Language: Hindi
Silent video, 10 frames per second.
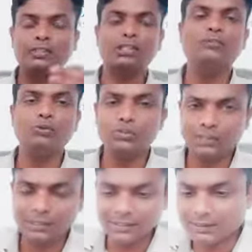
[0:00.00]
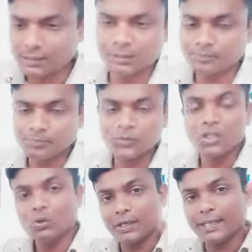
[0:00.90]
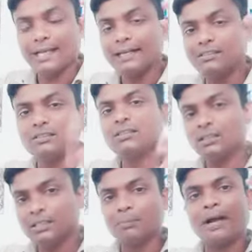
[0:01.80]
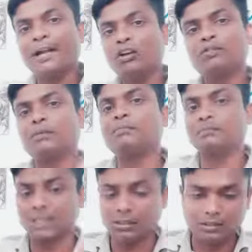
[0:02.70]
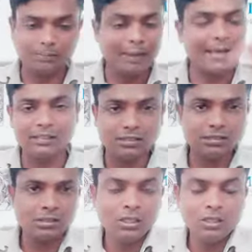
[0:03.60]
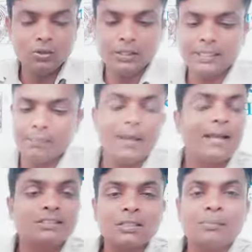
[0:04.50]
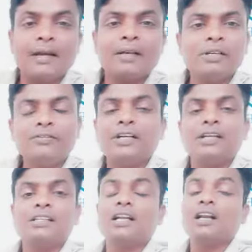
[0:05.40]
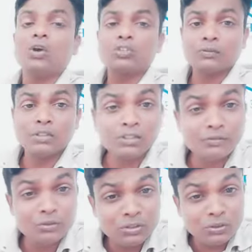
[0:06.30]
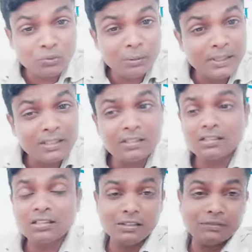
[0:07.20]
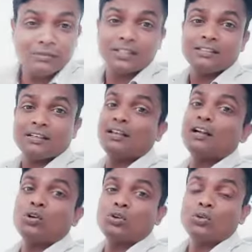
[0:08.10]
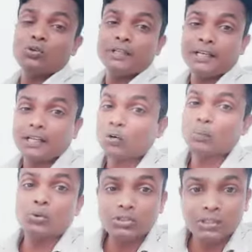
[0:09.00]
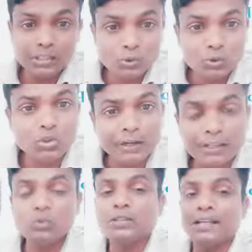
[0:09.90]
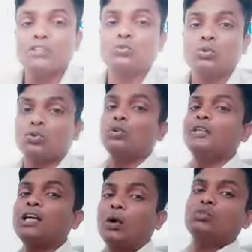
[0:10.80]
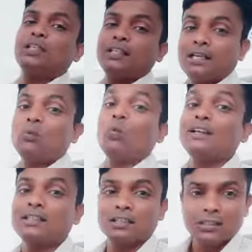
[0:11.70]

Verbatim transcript: ही कंफ्यूजन इज देयर ओके दैट इज देयर इन द माइंड ऑफ द पेरेंट्स ओके पेरेंट्स के माइंड में डेफिनेटली देर आर लॉस ऑफ द कन्फ्यूजन विल बी देयर इफ देयर चिल्ड्रन आर नॉट गोइंग टू गेट एन अपॉर्चुनिटी टू जॉइन न्यू सैनी स्कूल थ्रू ई काउंसलिंग देन वॉट